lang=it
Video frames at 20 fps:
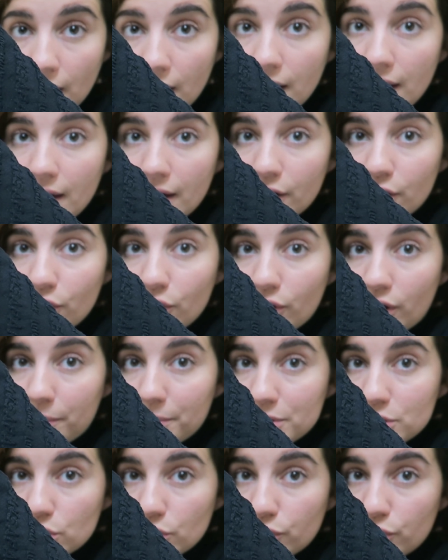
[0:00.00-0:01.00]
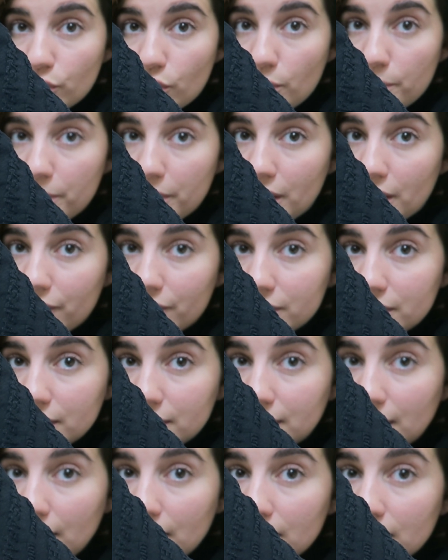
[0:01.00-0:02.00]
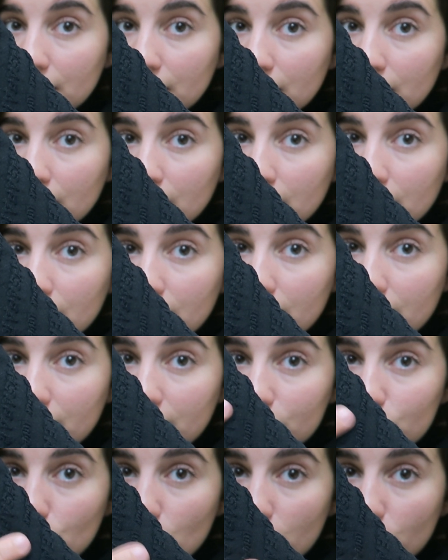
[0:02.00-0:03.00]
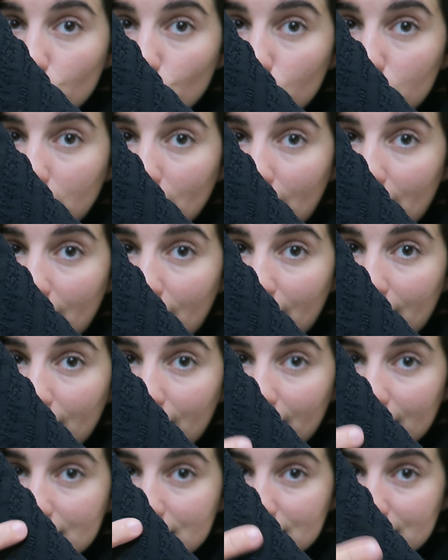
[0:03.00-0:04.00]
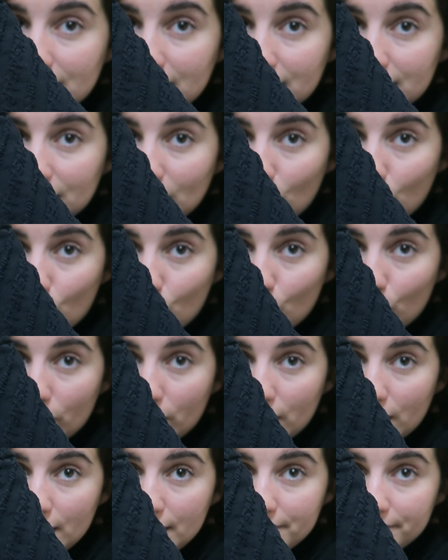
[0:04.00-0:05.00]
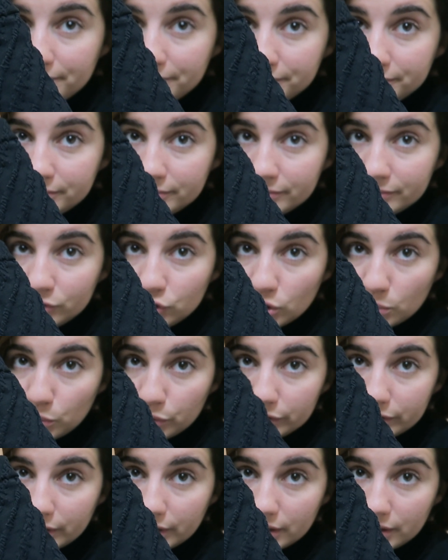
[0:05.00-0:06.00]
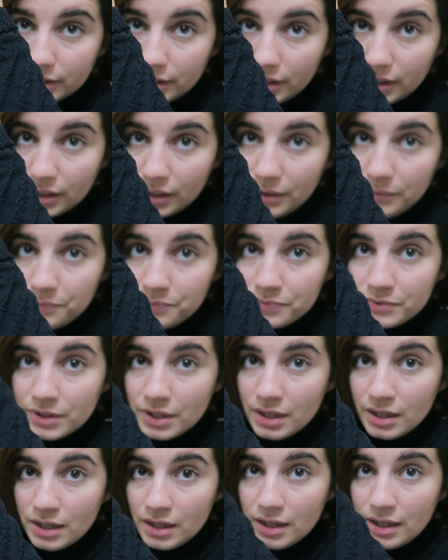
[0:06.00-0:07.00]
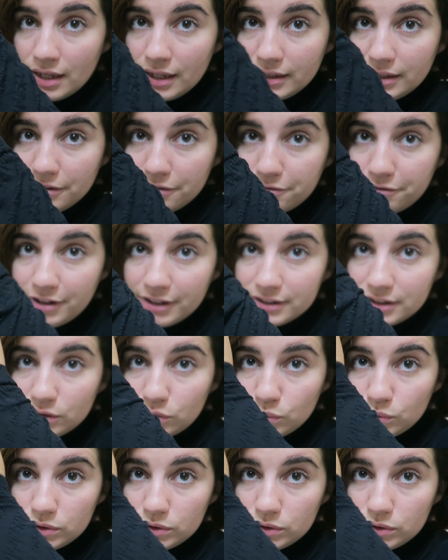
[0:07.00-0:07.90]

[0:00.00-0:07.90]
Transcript: Ecco, l'ha messo a fuoco bene, vedete? Uh, C'è tutta la, la scritta qui, diciamo in 3D, ed è fatta di